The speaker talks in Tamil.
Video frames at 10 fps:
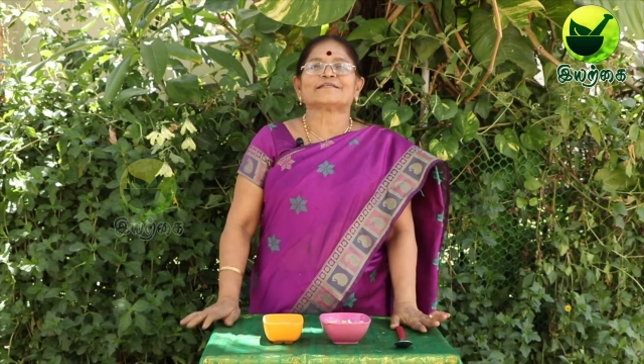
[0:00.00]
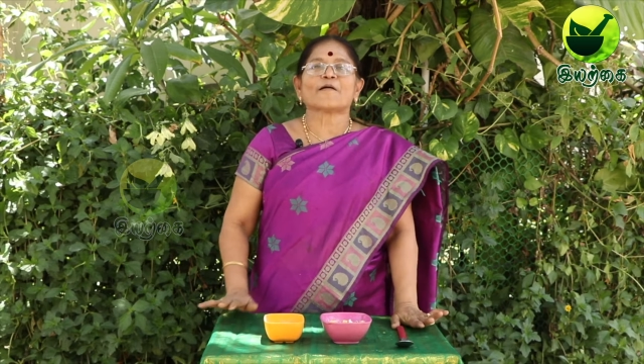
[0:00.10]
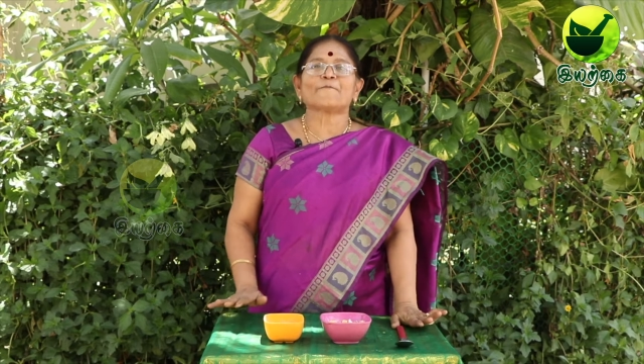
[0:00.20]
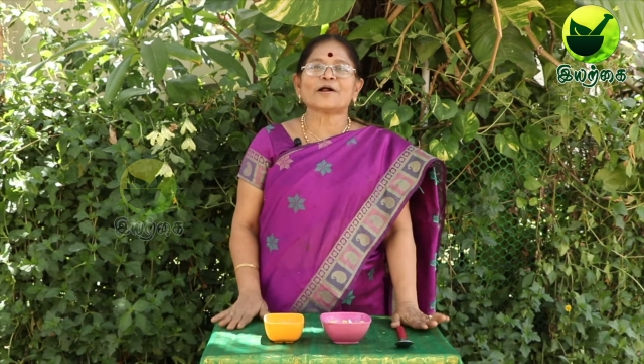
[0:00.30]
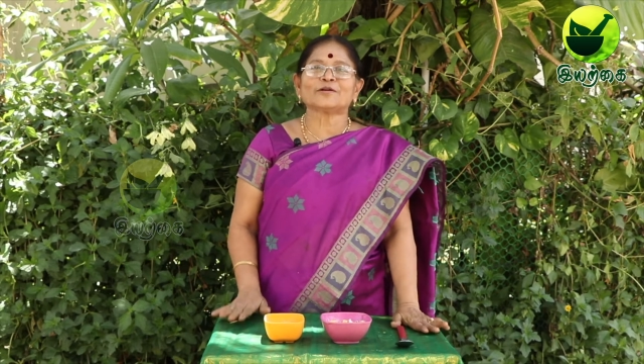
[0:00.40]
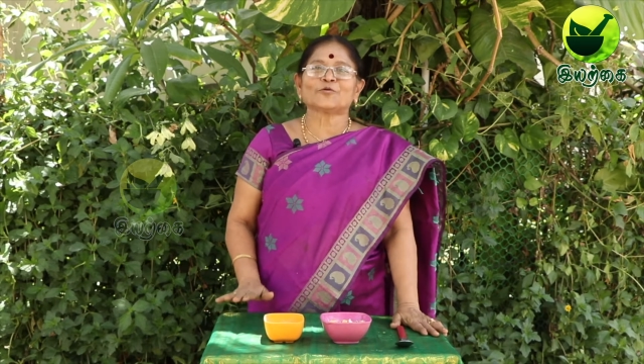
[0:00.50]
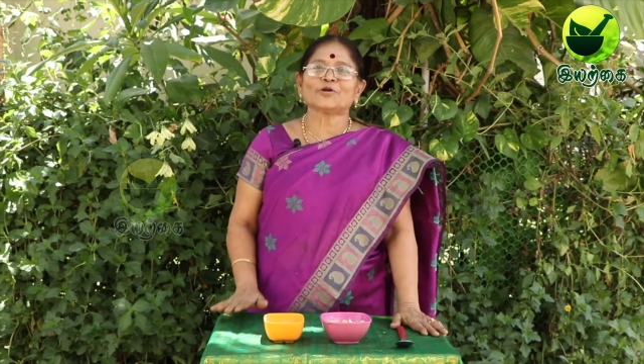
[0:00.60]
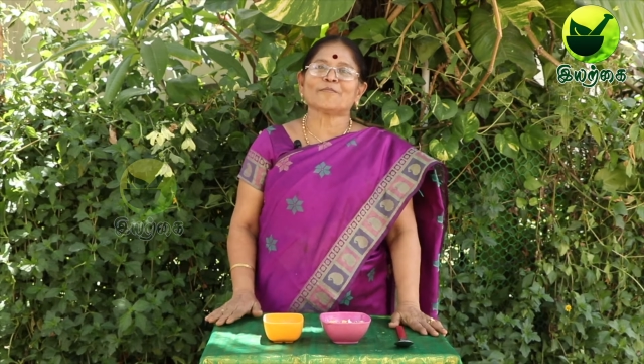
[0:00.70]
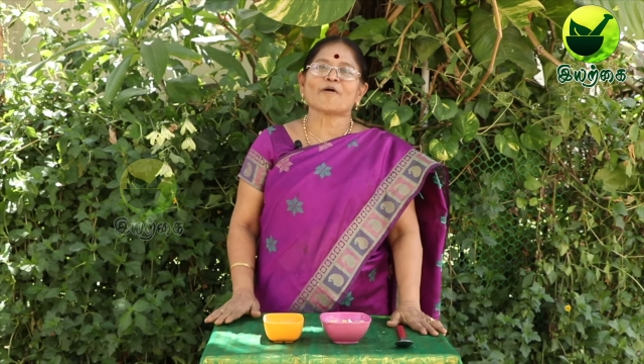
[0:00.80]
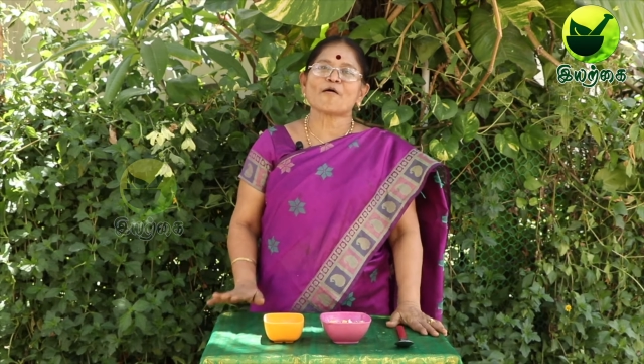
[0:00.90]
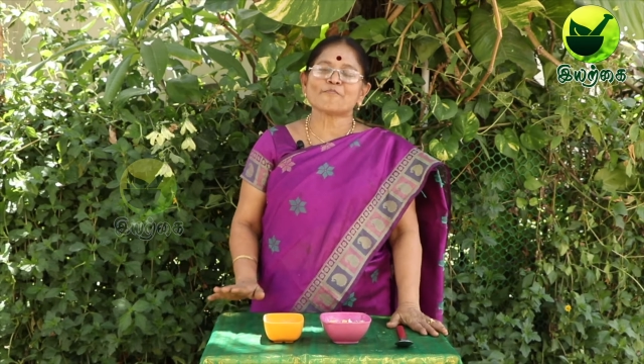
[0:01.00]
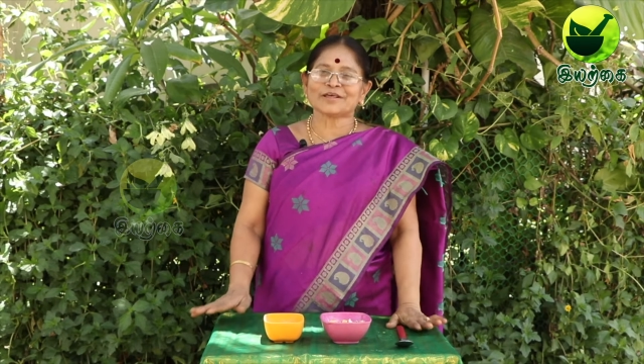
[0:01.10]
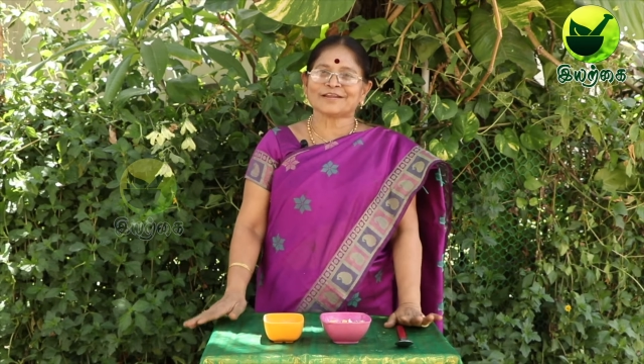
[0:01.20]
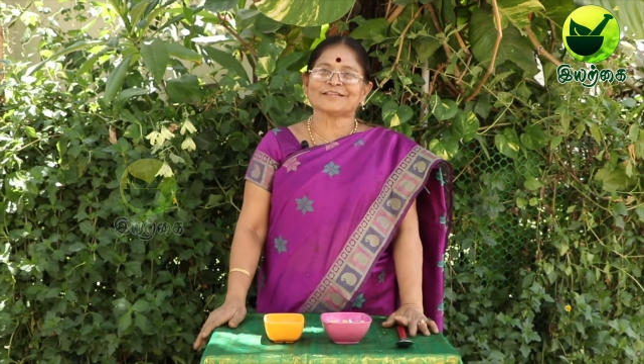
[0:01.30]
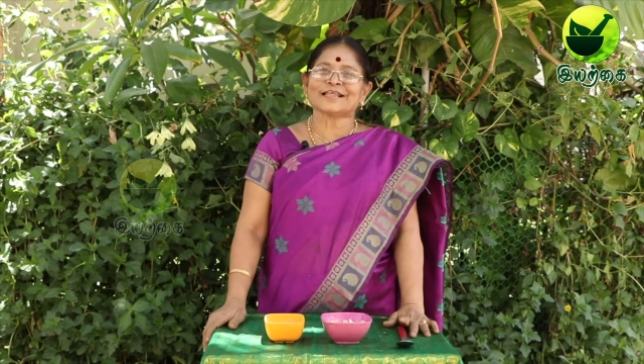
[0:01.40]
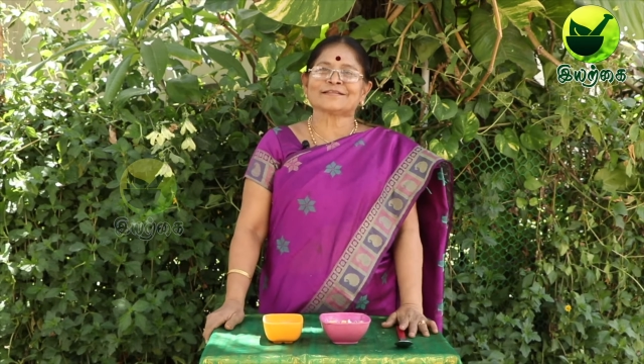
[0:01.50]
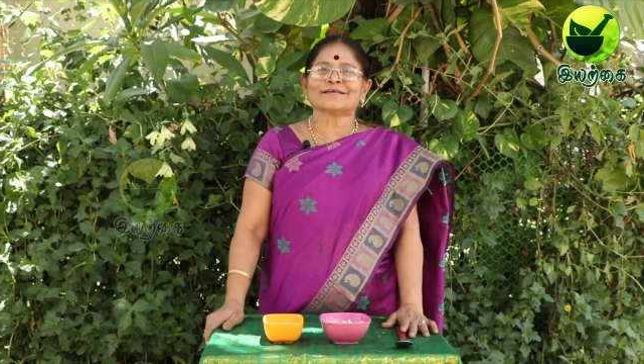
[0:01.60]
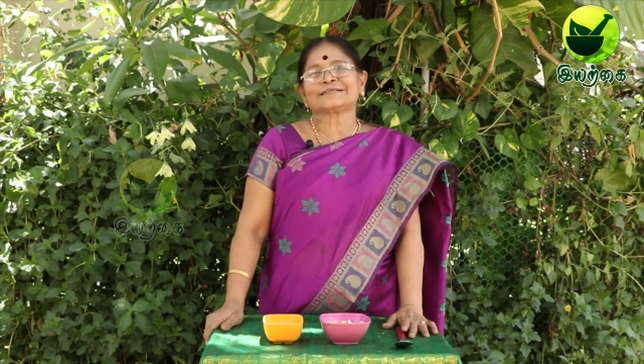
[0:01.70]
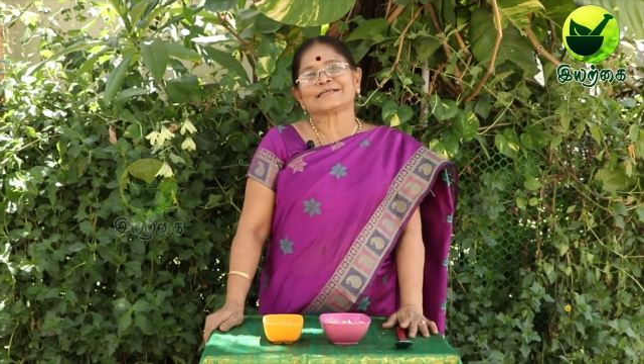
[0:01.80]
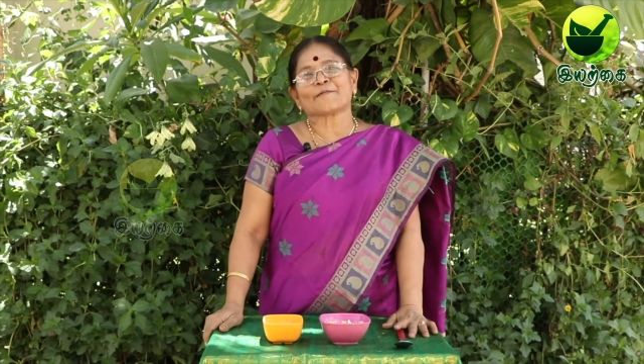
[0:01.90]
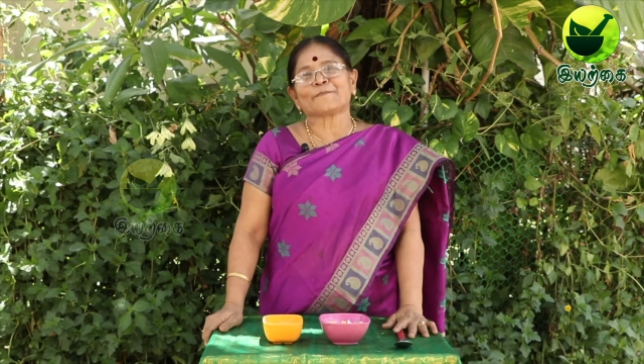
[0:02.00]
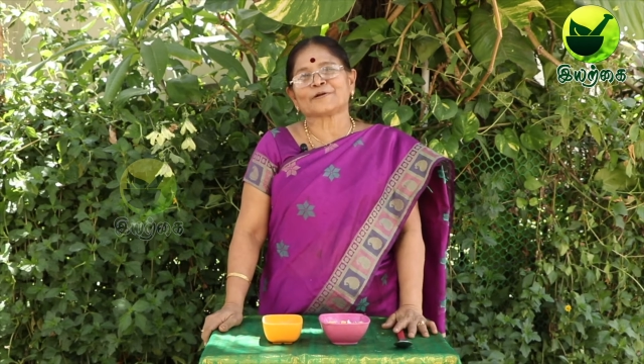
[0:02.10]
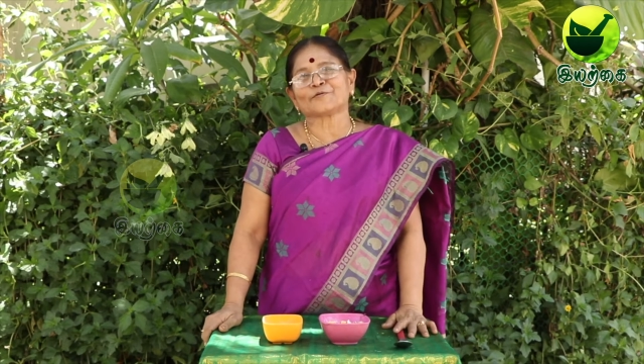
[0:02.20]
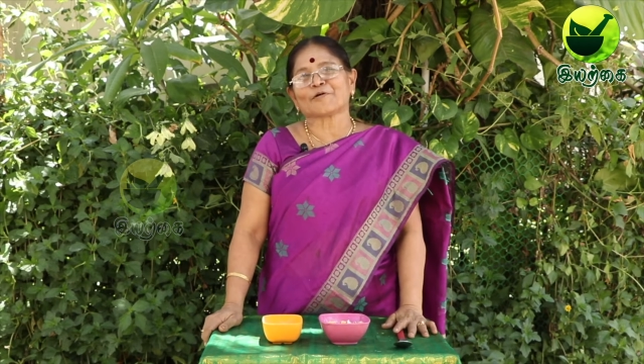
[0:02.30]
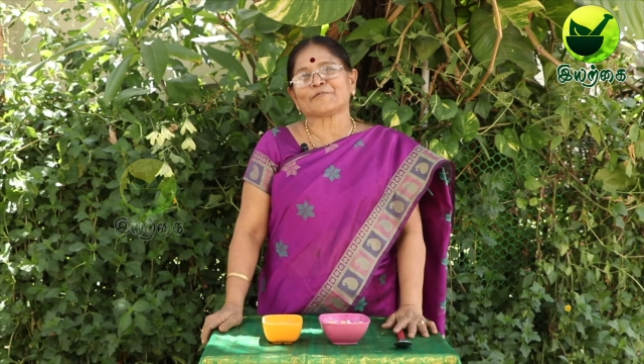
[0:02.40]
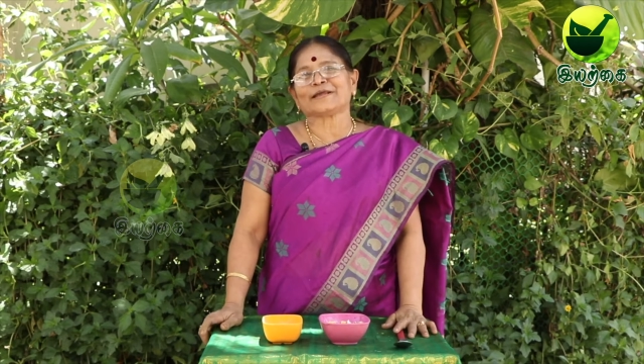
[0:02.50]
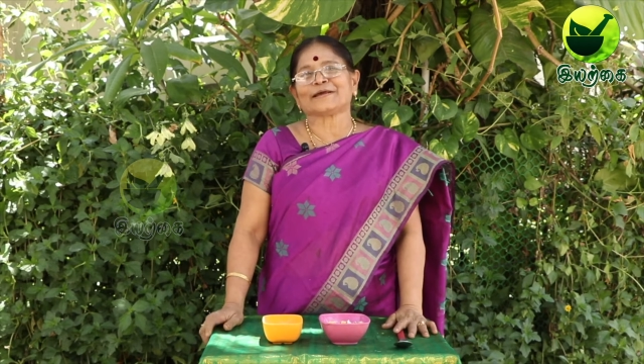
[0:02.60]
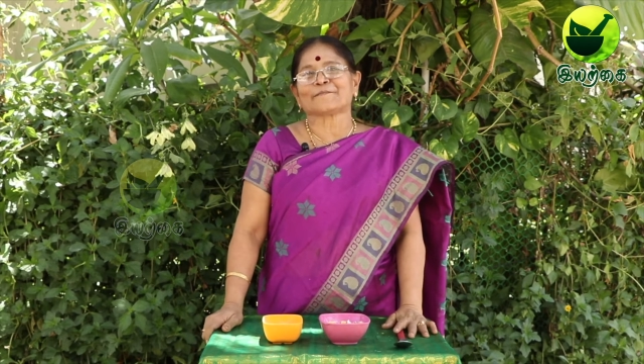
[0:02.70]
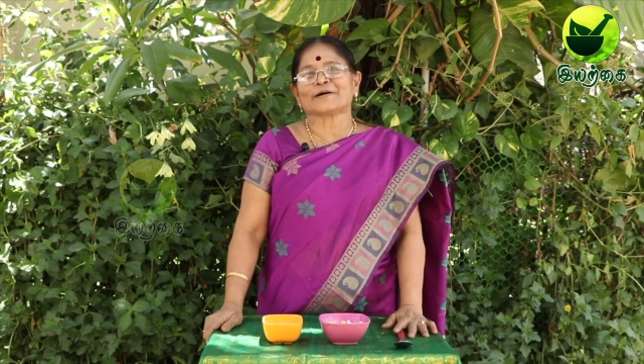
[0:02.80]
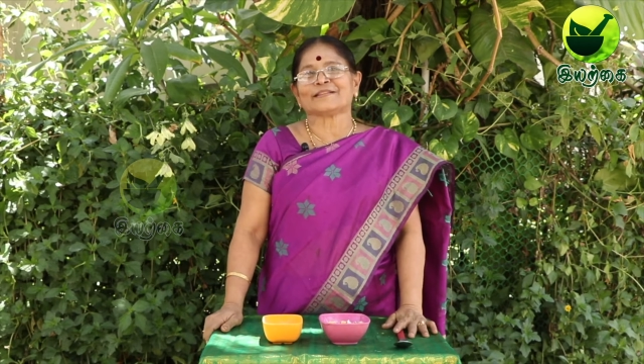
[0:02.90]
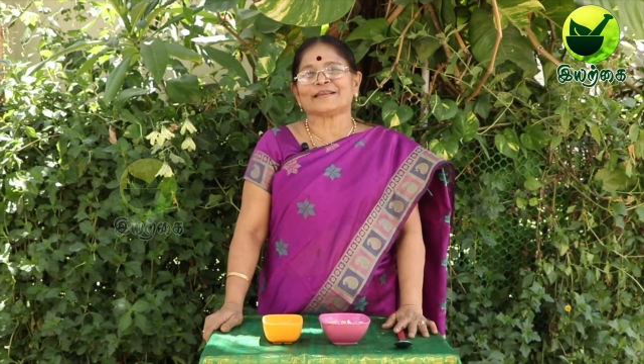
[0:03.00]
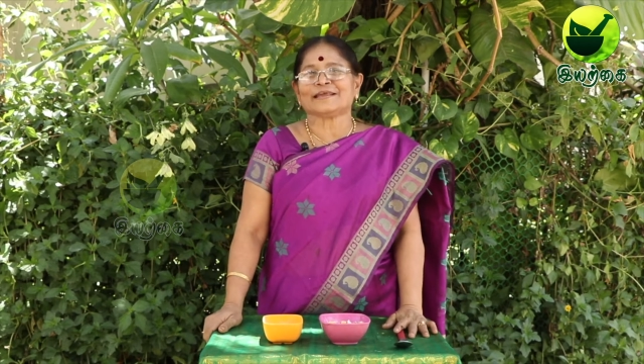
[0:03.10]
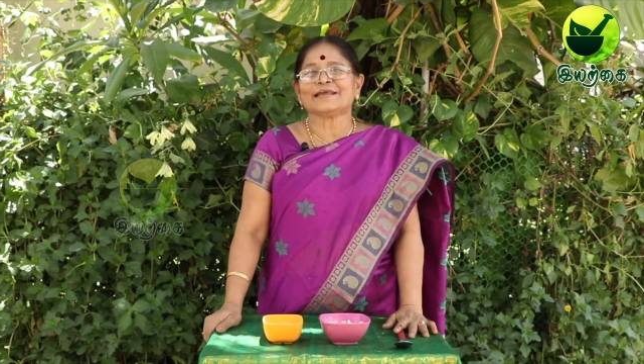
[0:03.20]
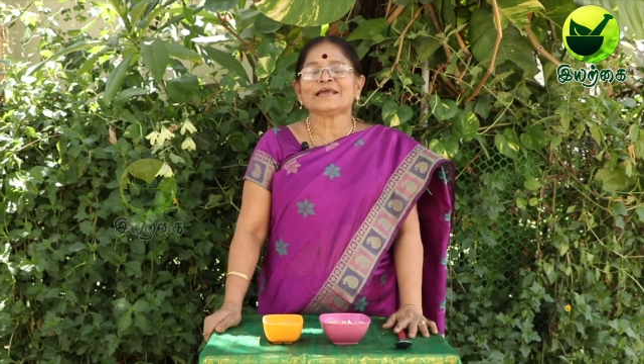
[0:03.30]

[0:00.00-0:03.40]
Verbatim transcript: சாப்பாட்டோட மாம்பழம் இருந்தால் தான் சாப்பிடணும் அப்படிங்கிற மாதிரி